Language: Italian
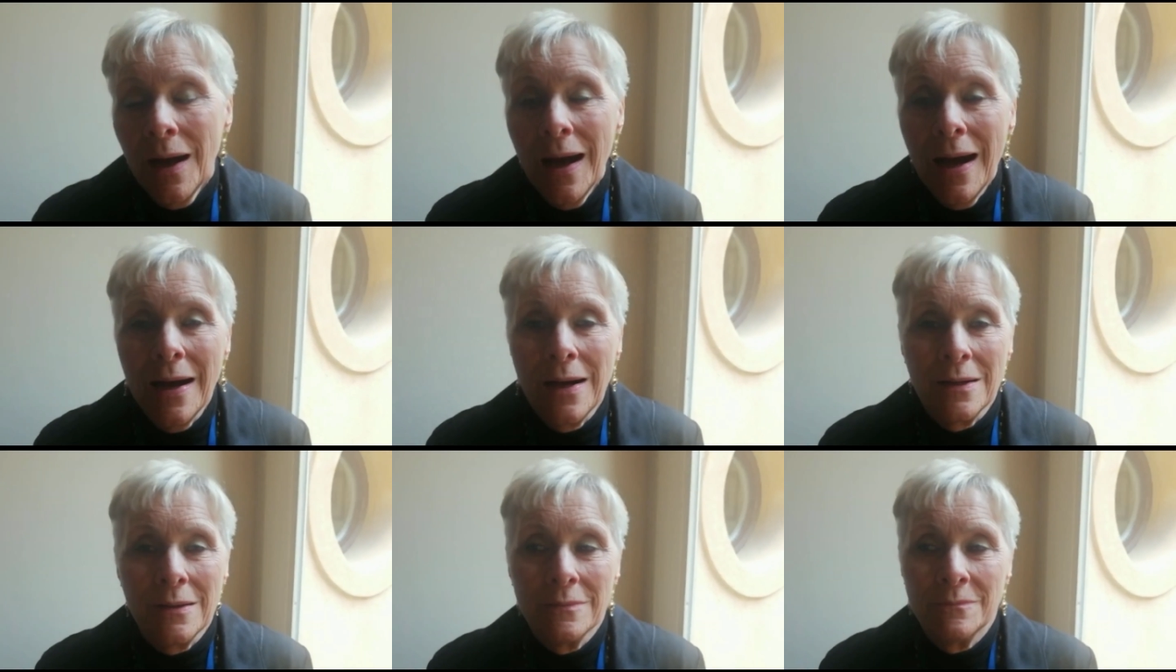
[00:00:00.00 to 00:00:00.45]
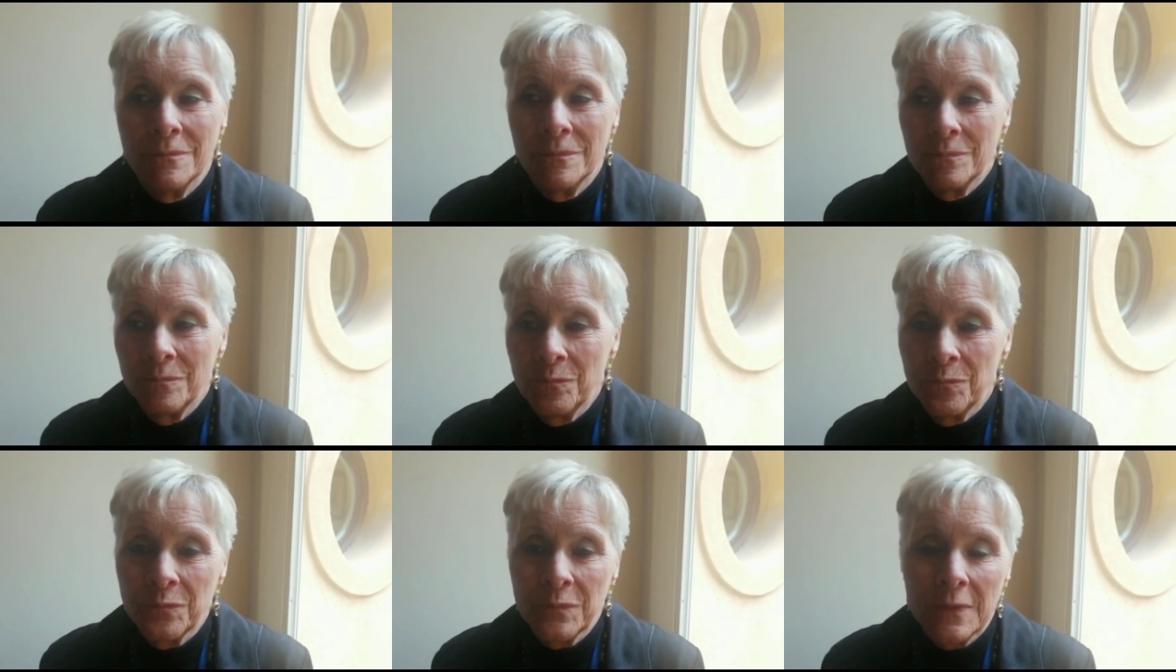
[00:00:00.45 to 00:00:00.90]
a mh,
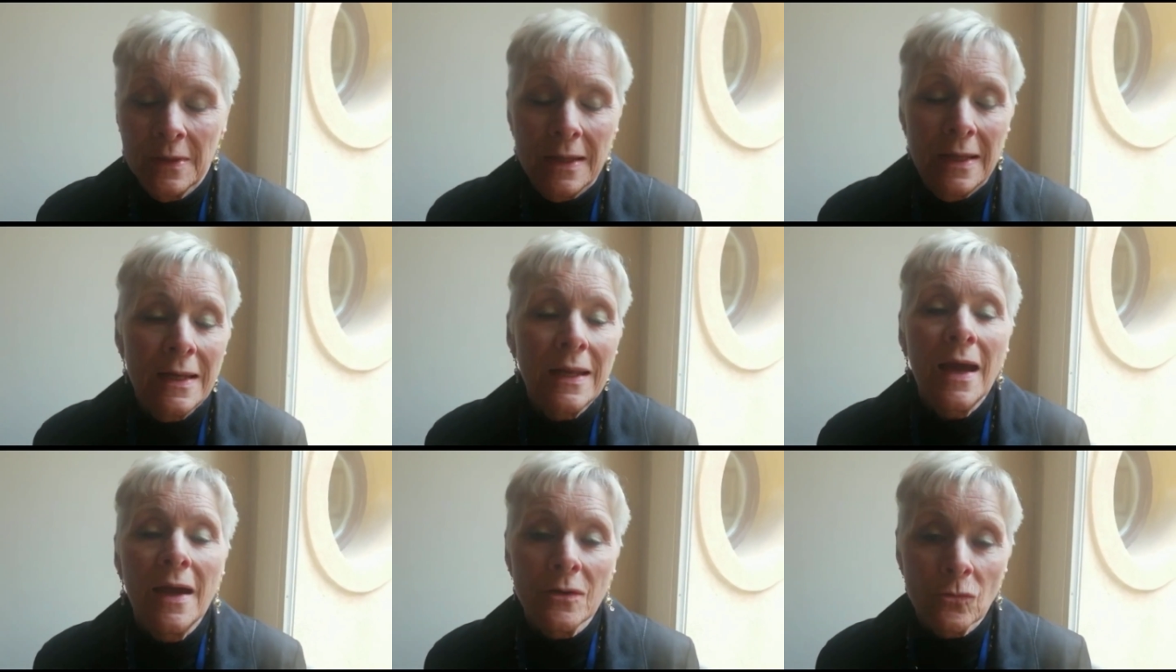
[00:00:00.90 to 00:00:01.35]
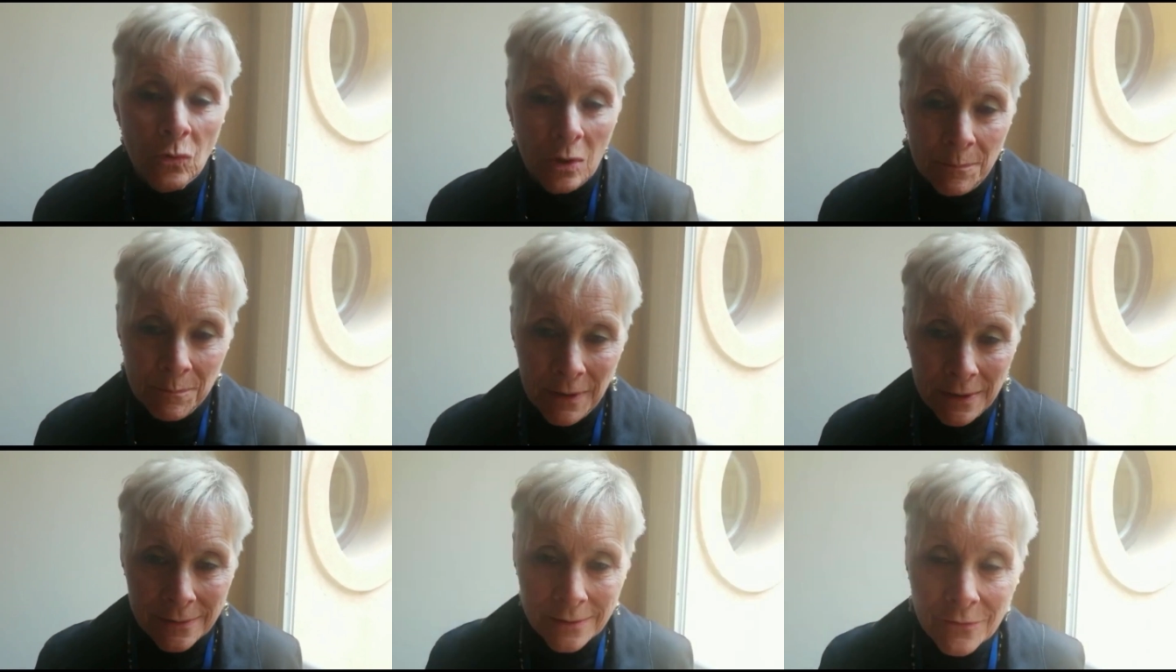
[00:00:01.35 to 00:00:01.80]
mm, creare
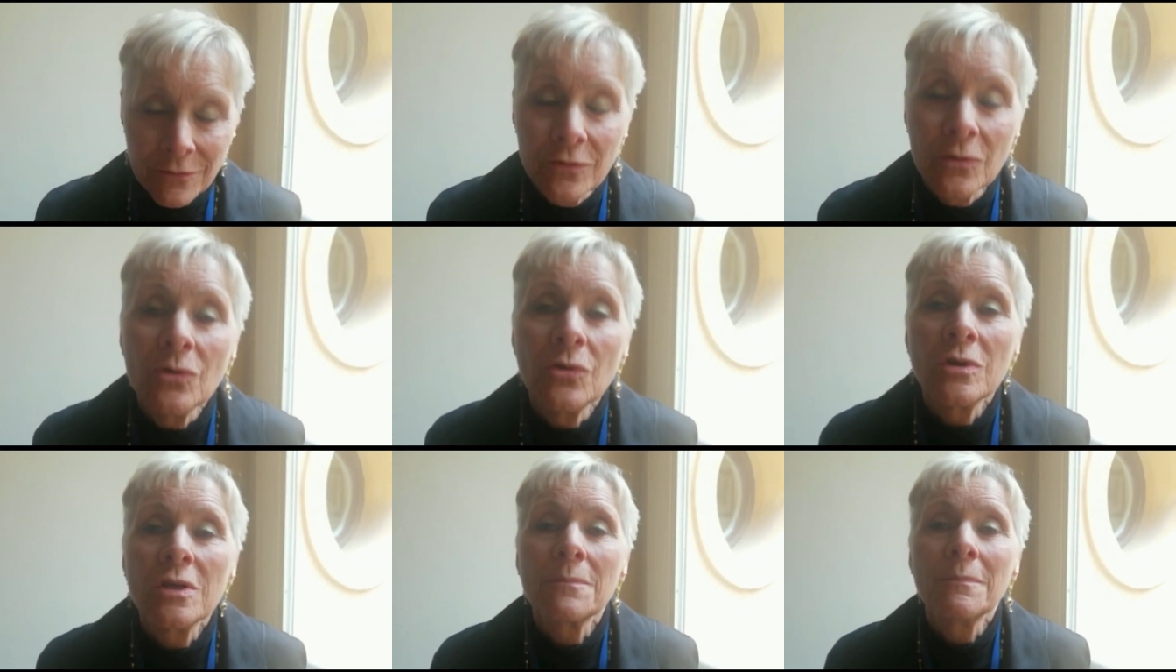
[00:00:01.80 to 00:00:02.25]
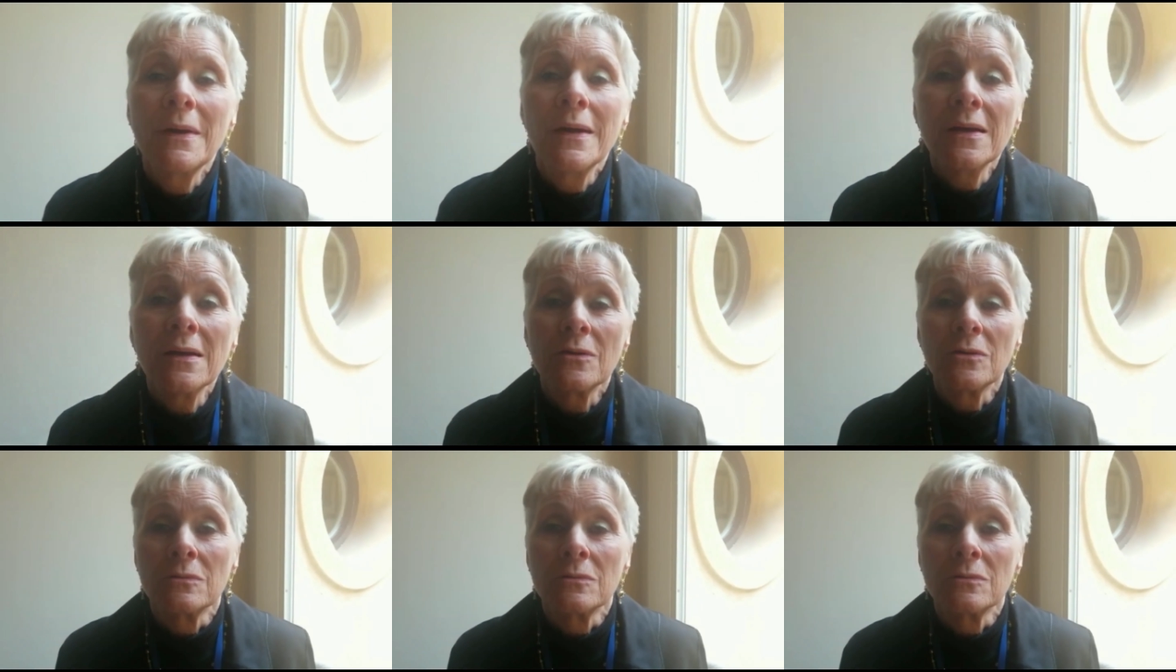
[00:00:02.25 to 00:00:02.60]
una piattaforma